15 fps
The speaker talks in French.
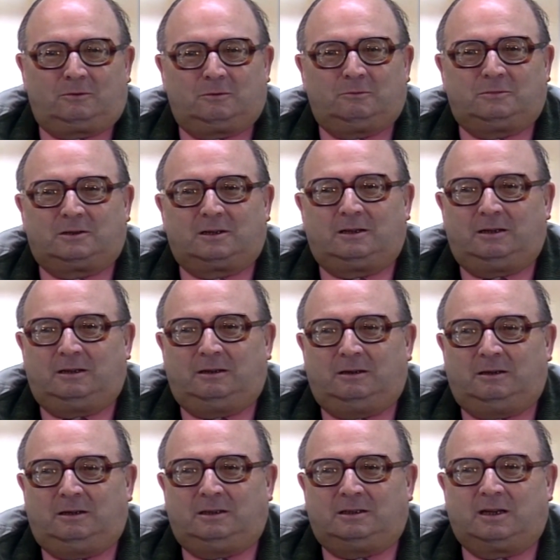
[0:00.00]
comme ça
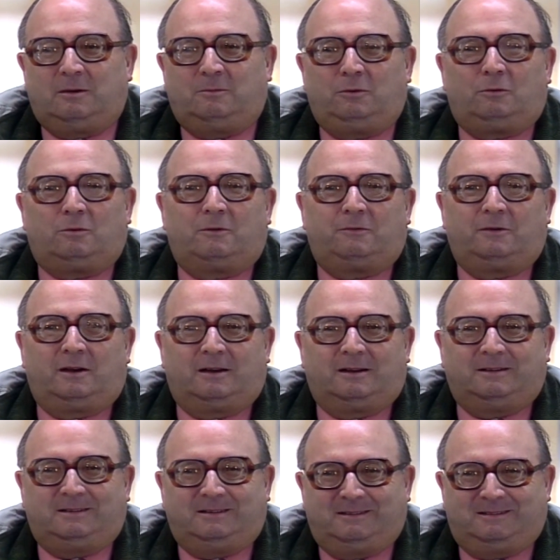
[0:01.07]
il, ne savait plus quoi faire.
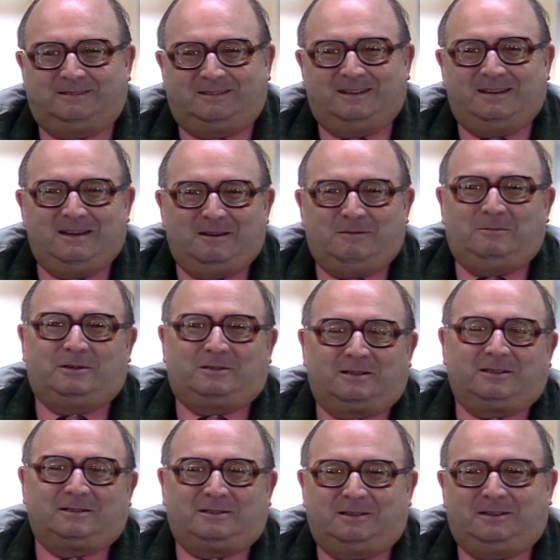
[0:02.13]
Mais
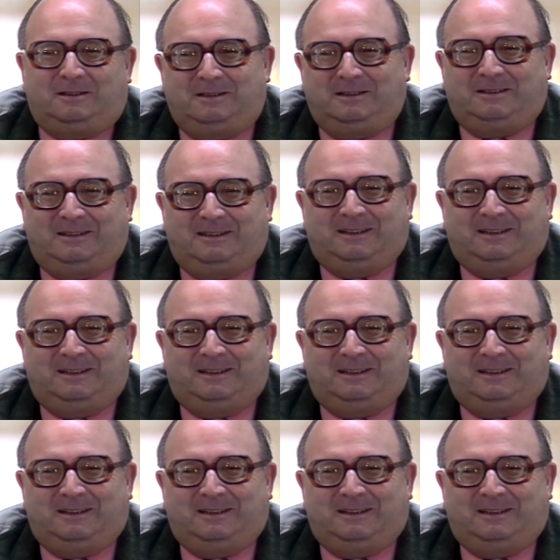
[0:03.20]
ça, c'est,